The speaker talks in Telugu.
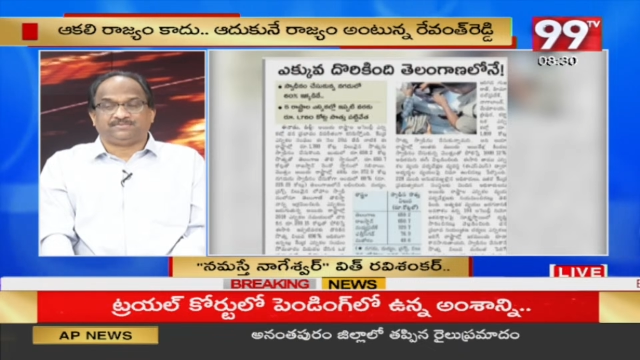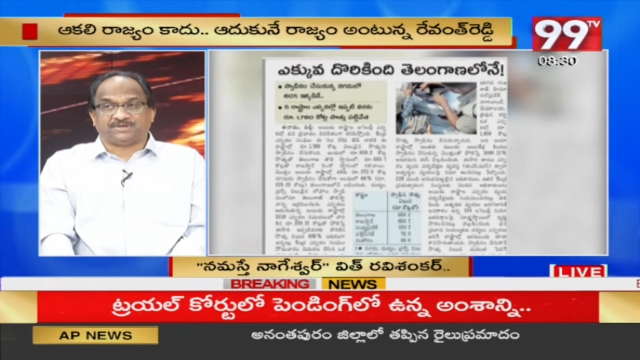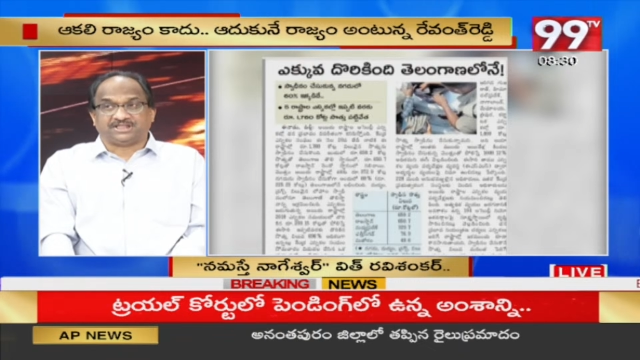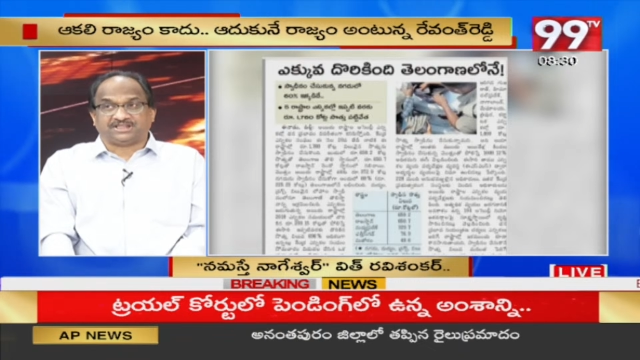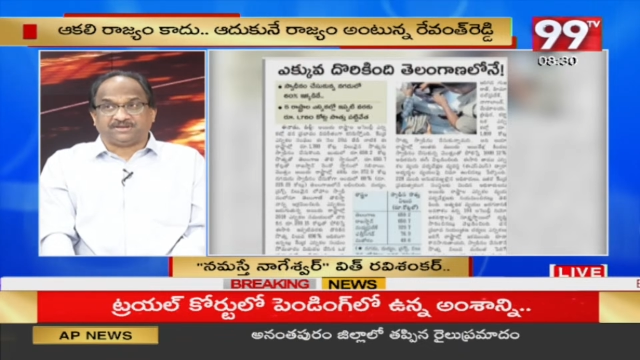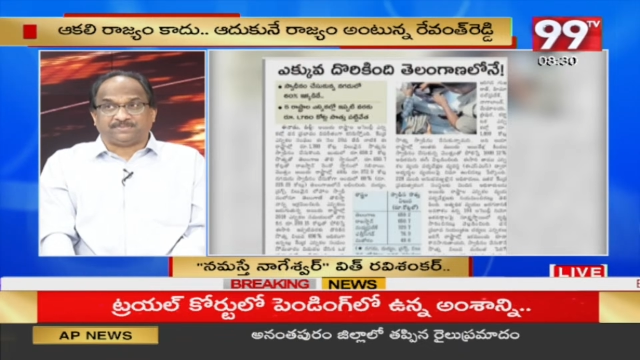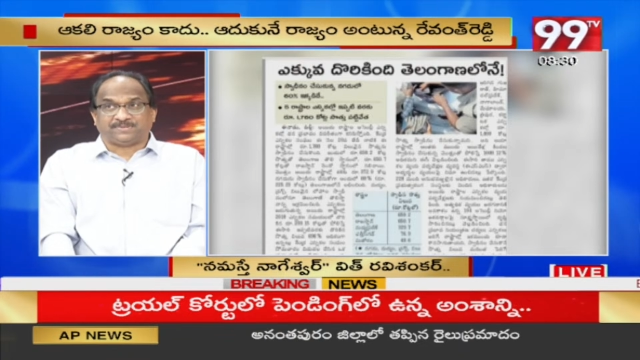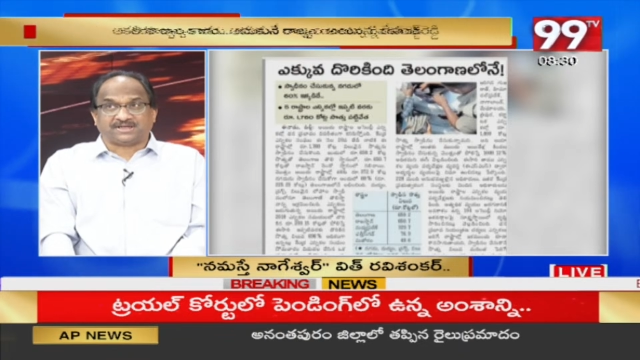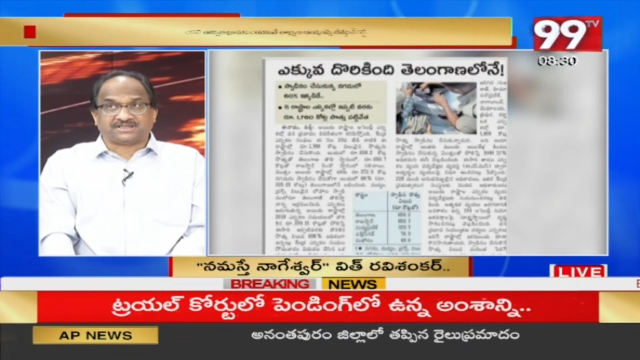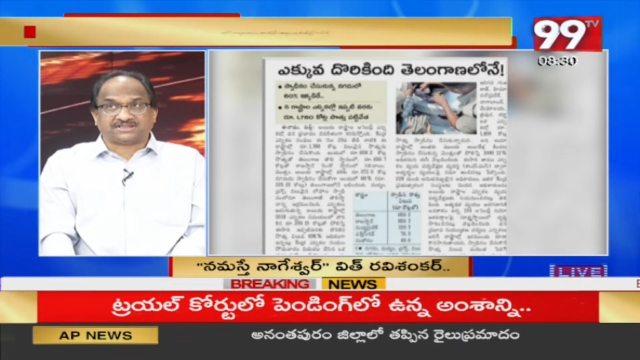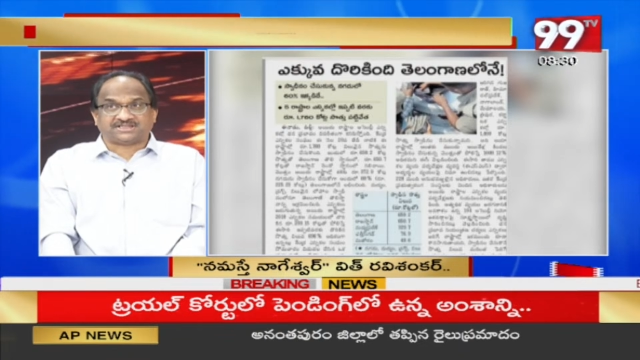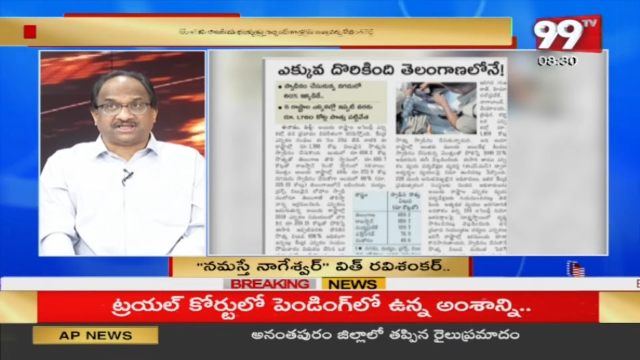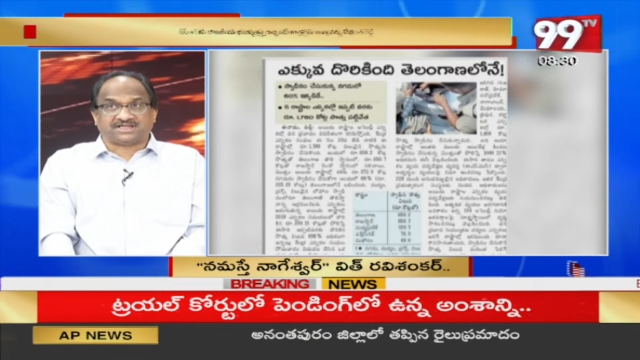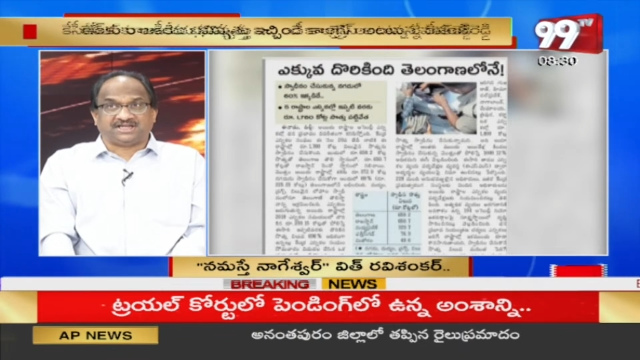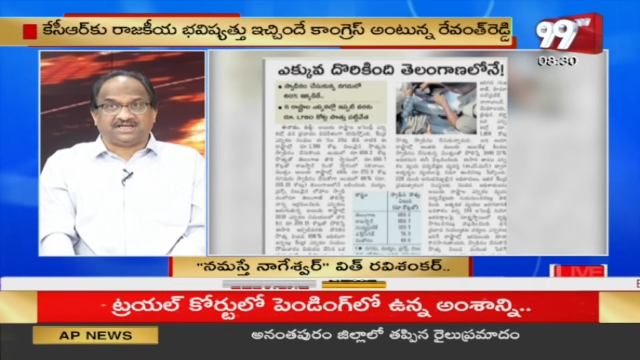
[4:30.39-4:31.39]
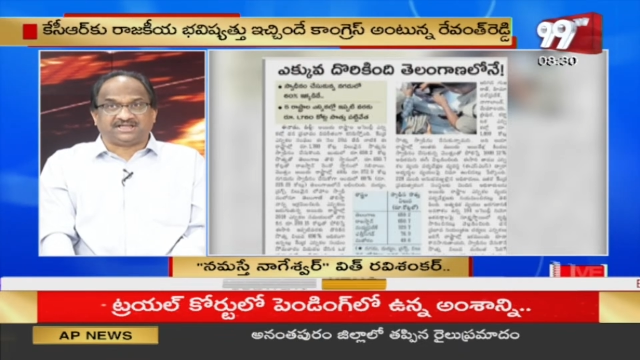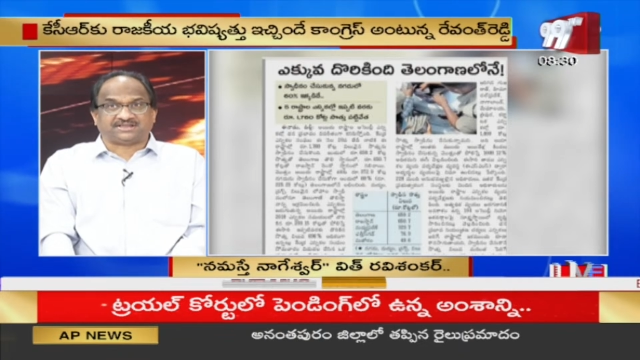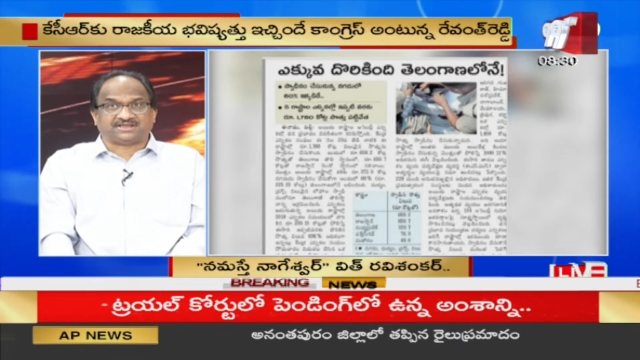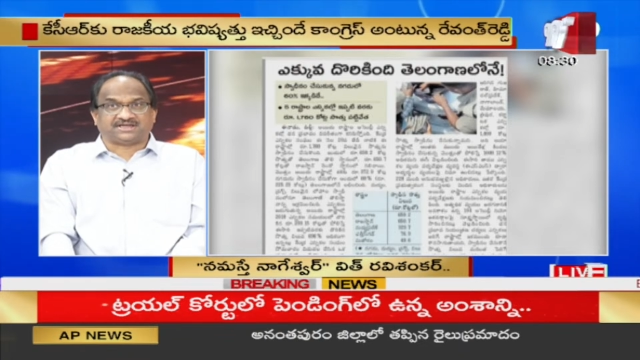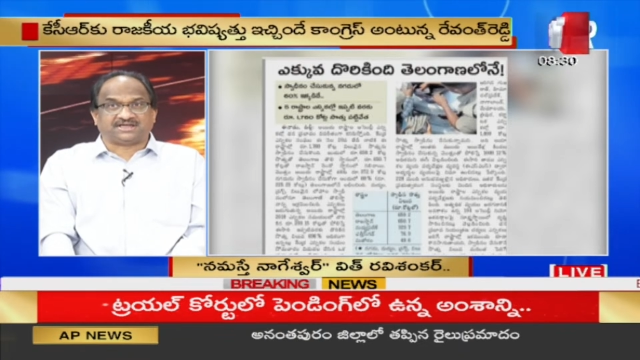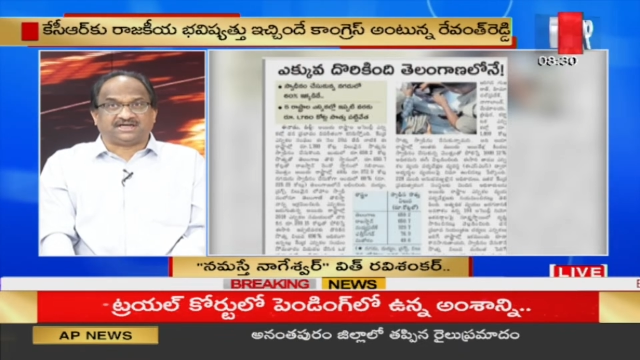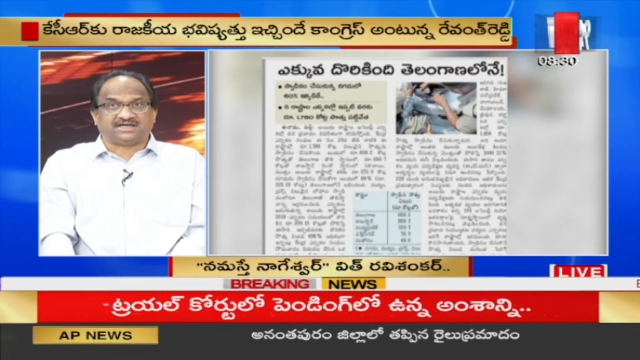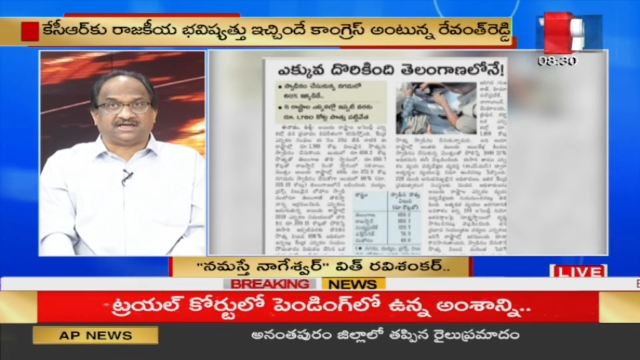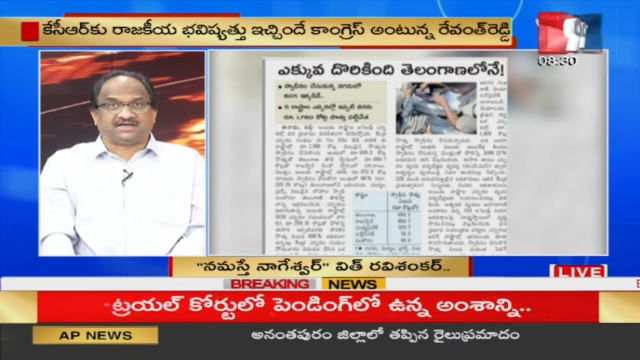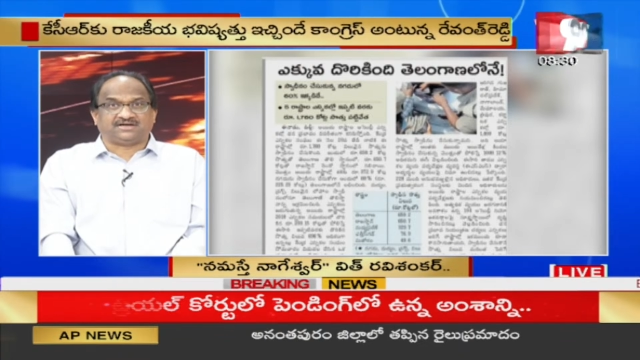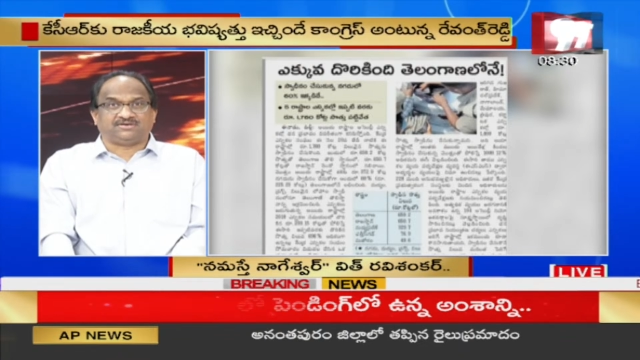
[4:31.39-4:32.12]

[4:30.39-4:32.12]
ప్రతిపక్ష నేతగా